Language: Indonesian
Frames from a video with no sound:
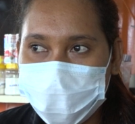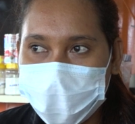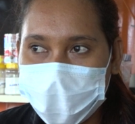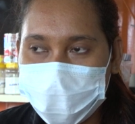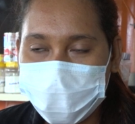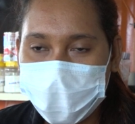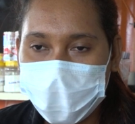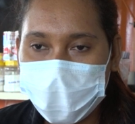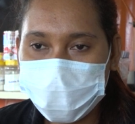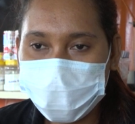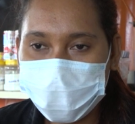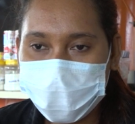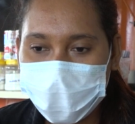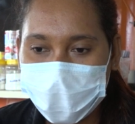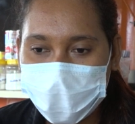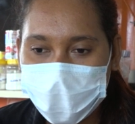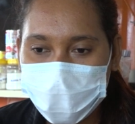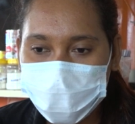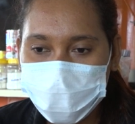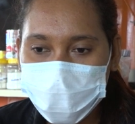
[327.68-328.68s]
primero
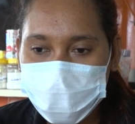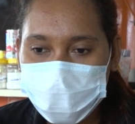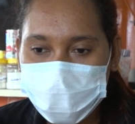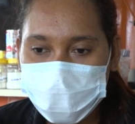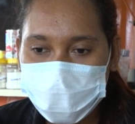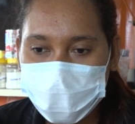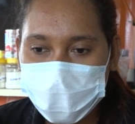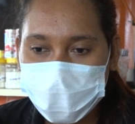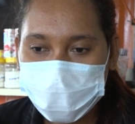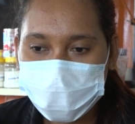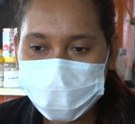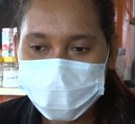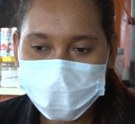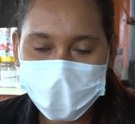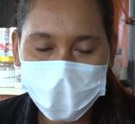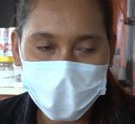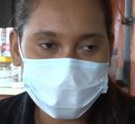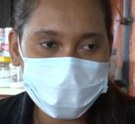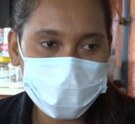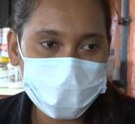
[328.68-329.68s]
idanemos husi
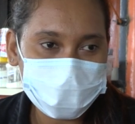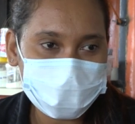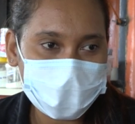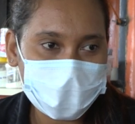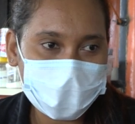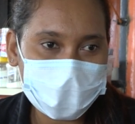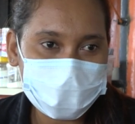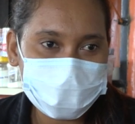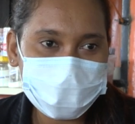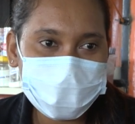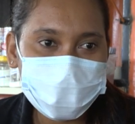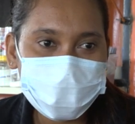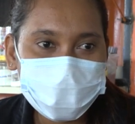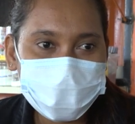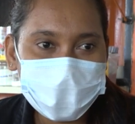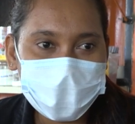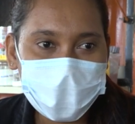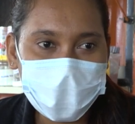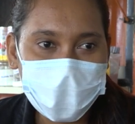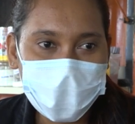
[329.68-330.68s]
hauni osan rasik
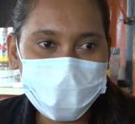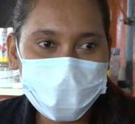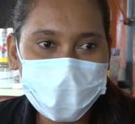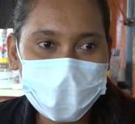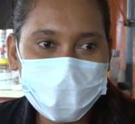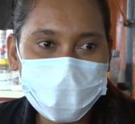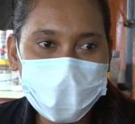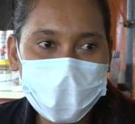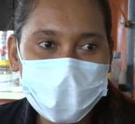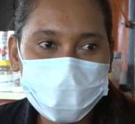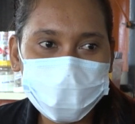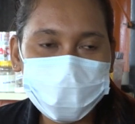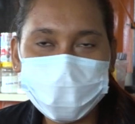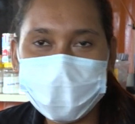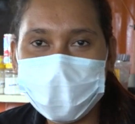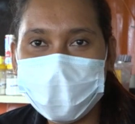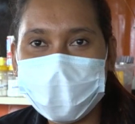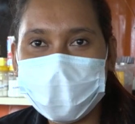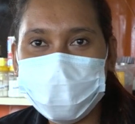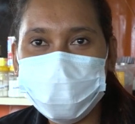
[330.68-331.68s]
hau laiha tu
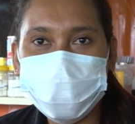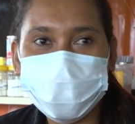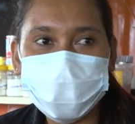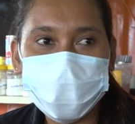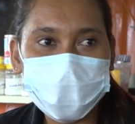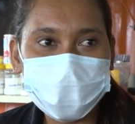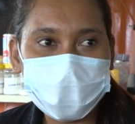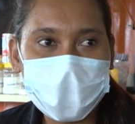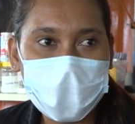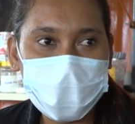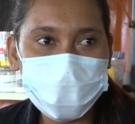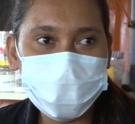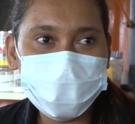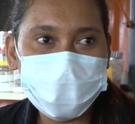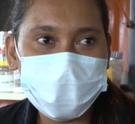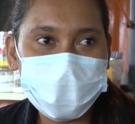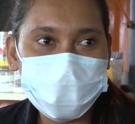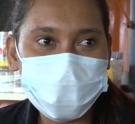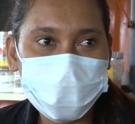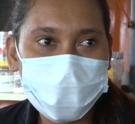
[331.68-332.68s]
idak suporta hau
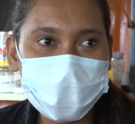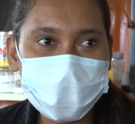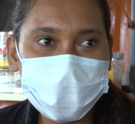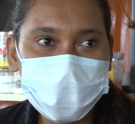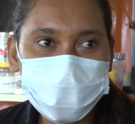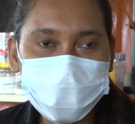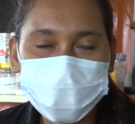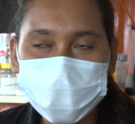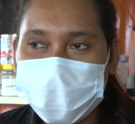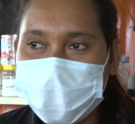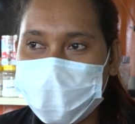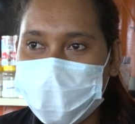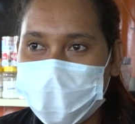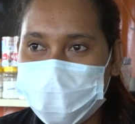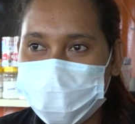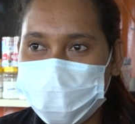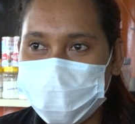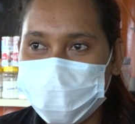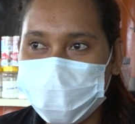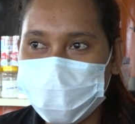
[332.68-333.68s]
si sorin sorin
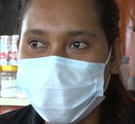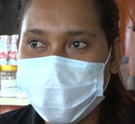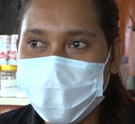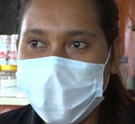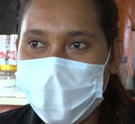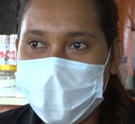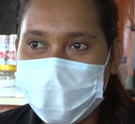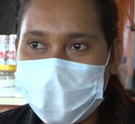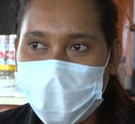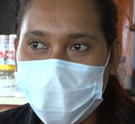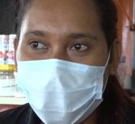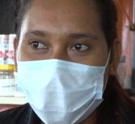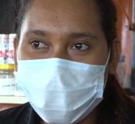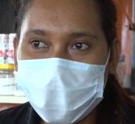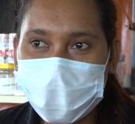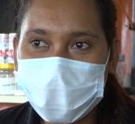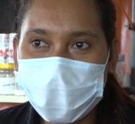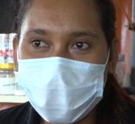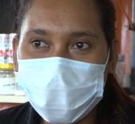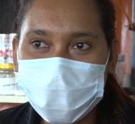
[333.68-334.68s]
atu
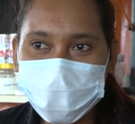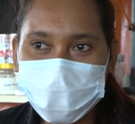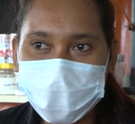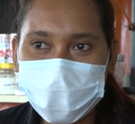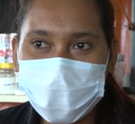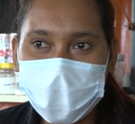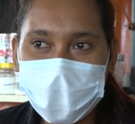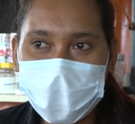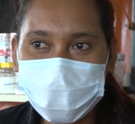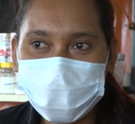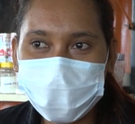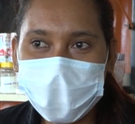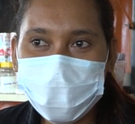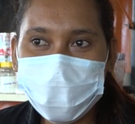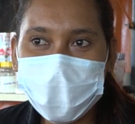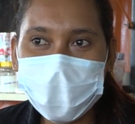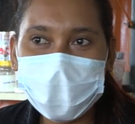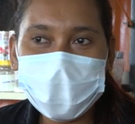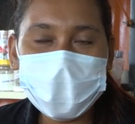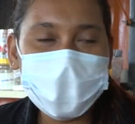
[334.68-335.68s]
mental osan bahau
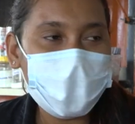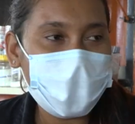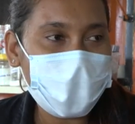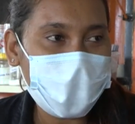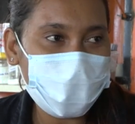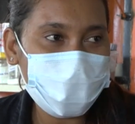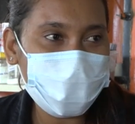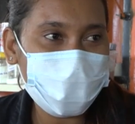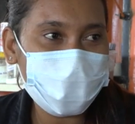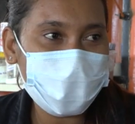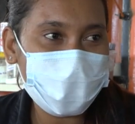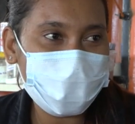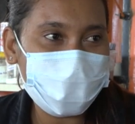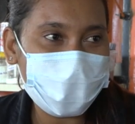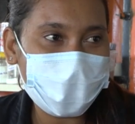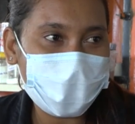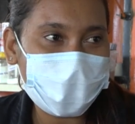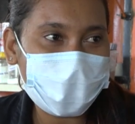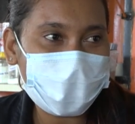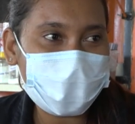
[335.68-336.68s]
nepar hau hodi
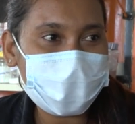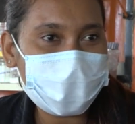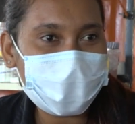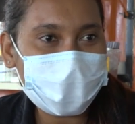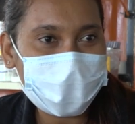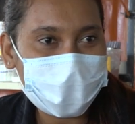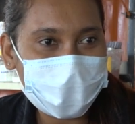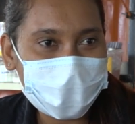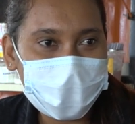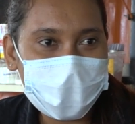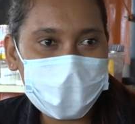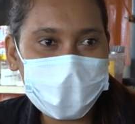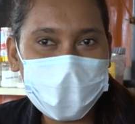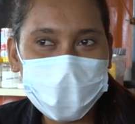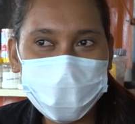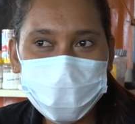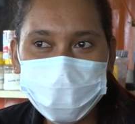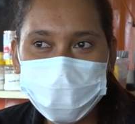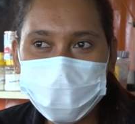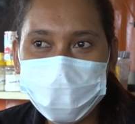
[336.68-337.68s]
be kria
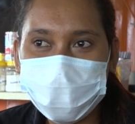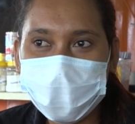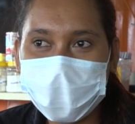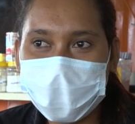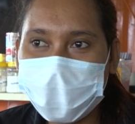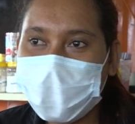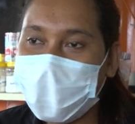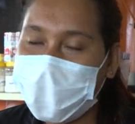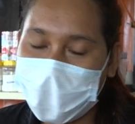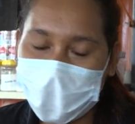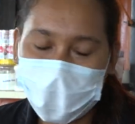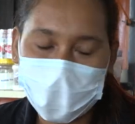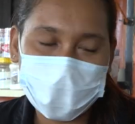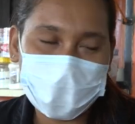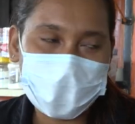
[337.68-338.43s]
negosio idane lai